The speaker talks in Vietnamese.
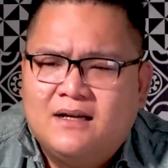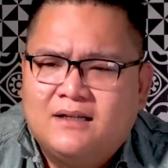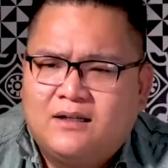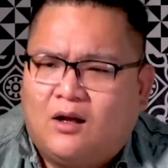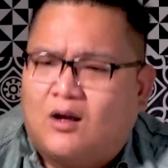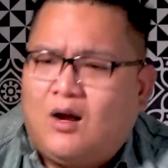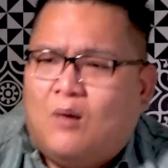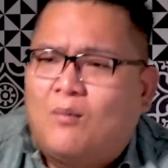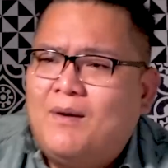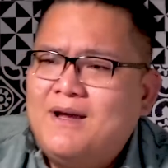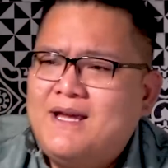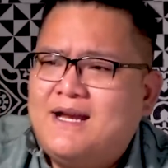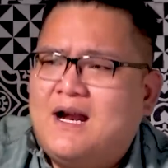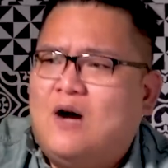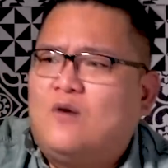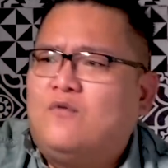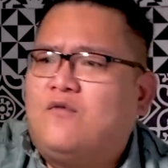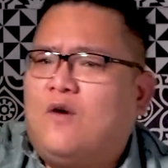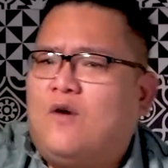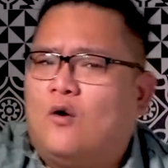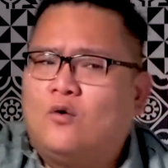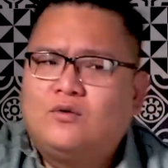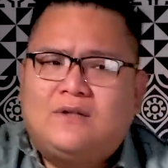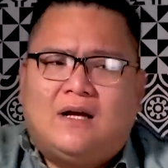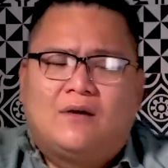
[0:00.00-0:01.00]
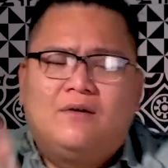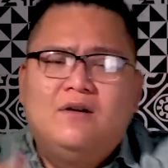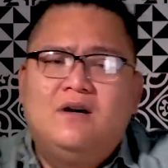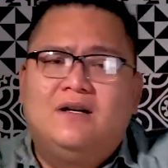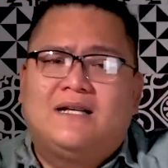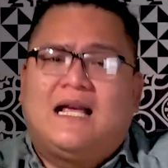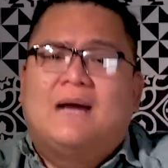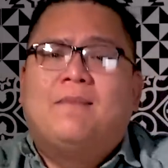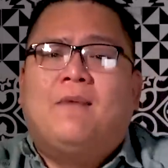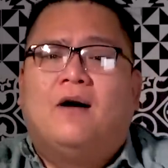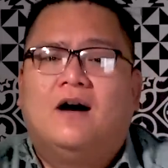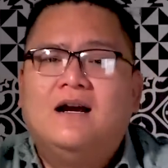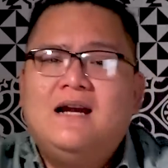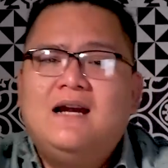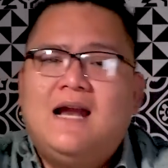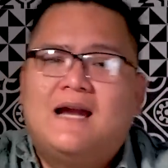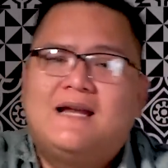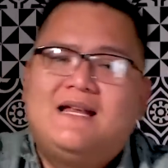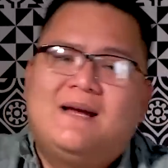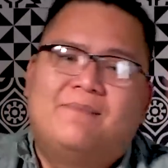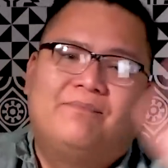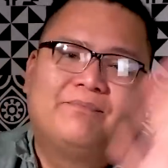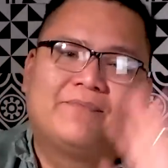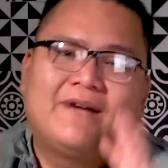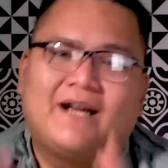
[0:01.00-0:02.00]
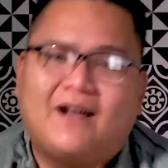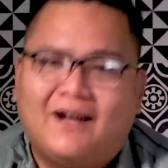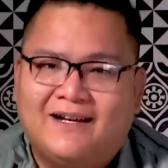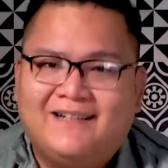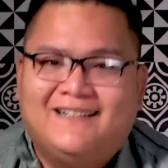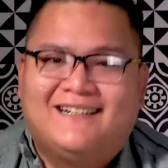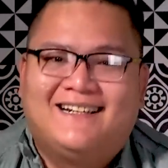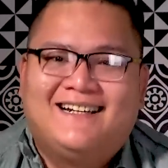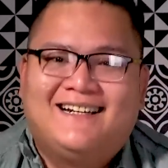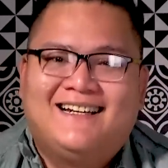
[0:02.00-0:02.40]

thôi không có gì đâu phụ tao đưa cái bưởi lên giùm cái coi